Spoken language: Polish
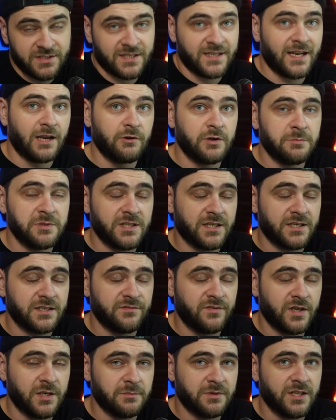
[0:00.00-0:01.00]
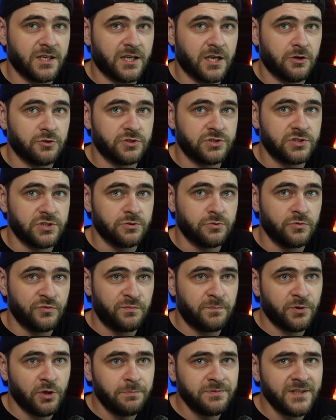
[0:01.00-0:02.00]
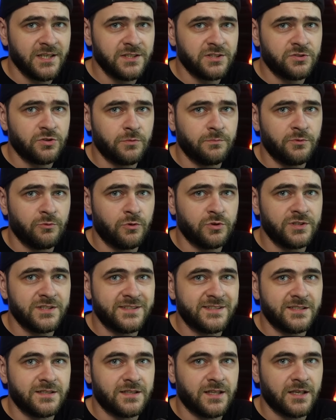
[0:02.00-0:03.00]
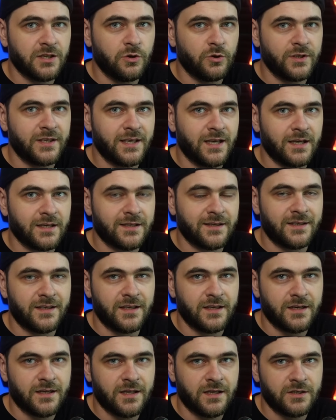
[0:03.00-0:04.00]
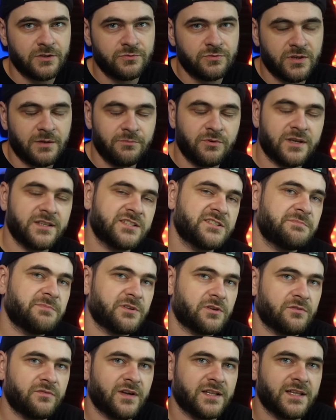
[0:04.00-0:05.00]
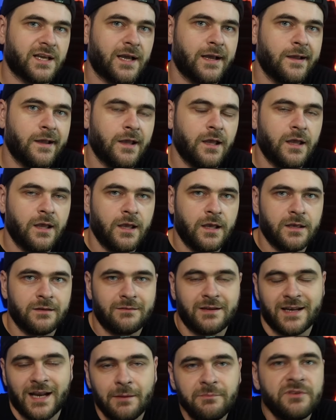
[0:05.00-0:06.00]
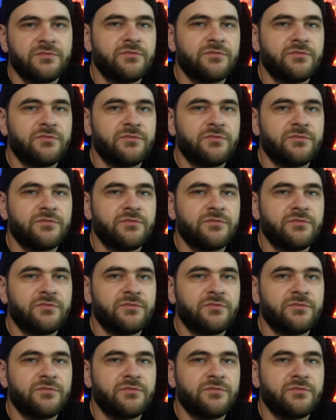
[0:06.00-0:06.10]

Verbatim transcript: grałem i nagrywałem kilka odcinków odcinków. Prop Night to było nic innego jak gierka, która była inspirowana grami